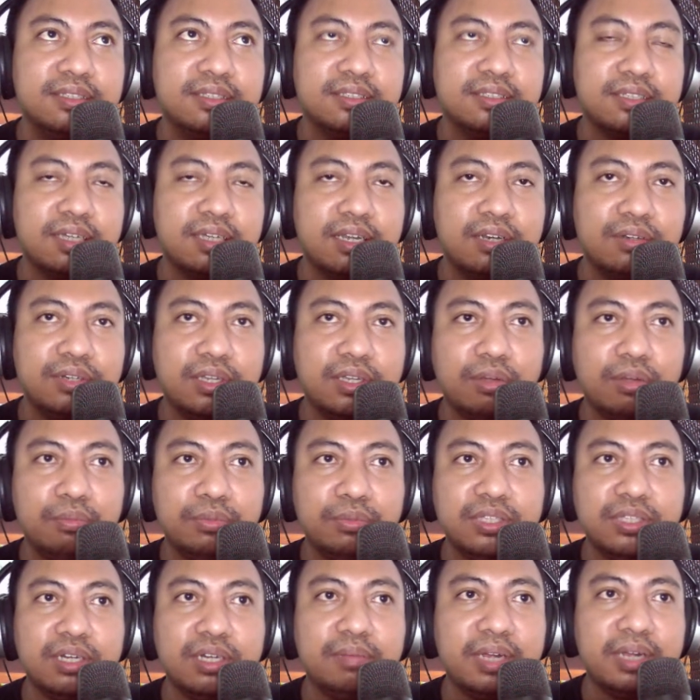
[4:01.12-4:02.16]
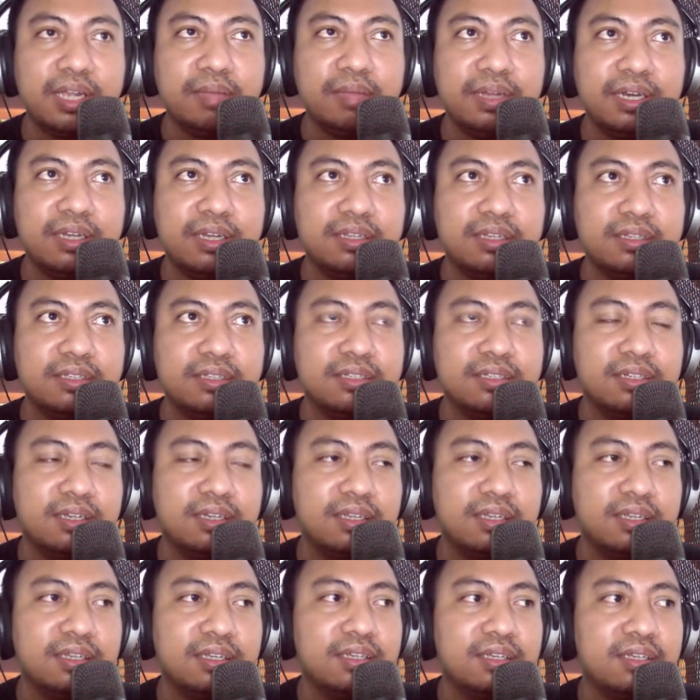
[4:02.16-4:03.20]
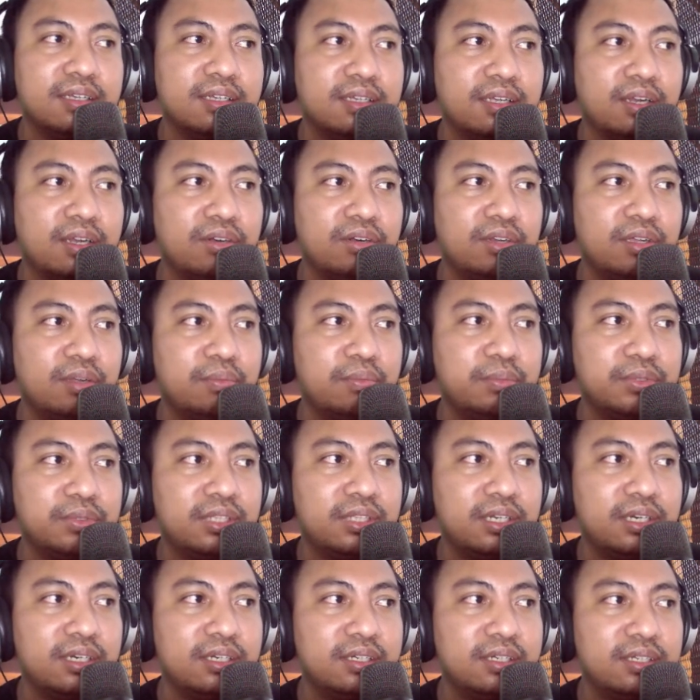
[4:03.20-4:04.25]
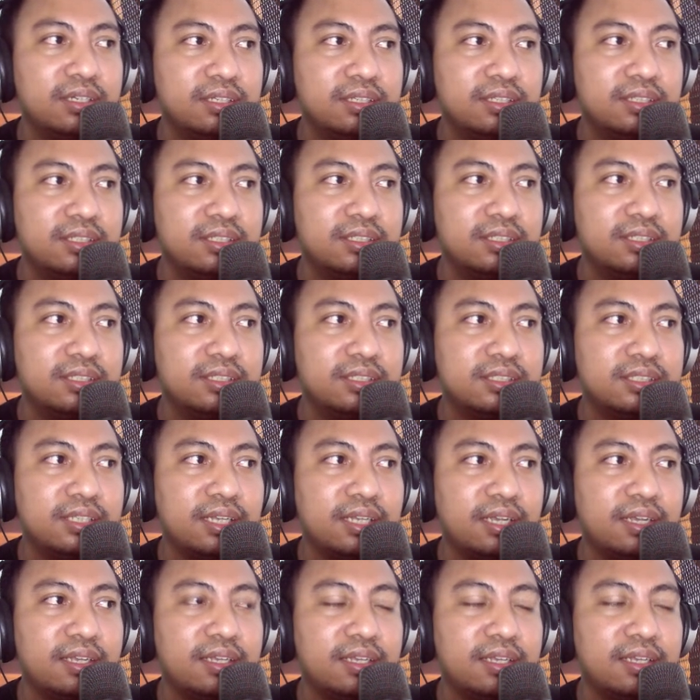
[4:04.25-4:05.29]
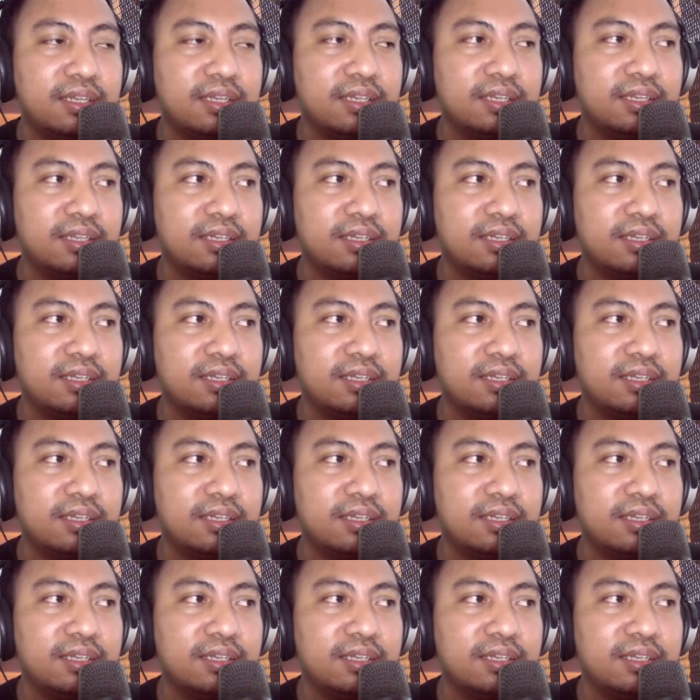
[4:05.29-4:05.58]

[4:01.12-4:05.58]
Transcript: Kalau di komputer bagaimana? Nah, kalau di komputer saya